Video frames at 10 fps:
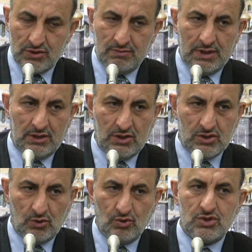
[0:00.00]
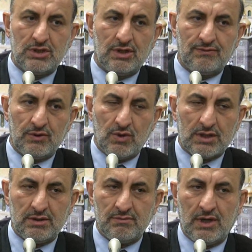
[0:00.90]
بس بالنتيجة وجد في
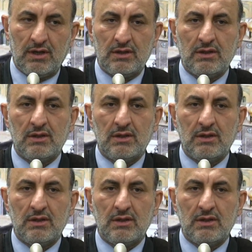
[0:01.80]
وقت ما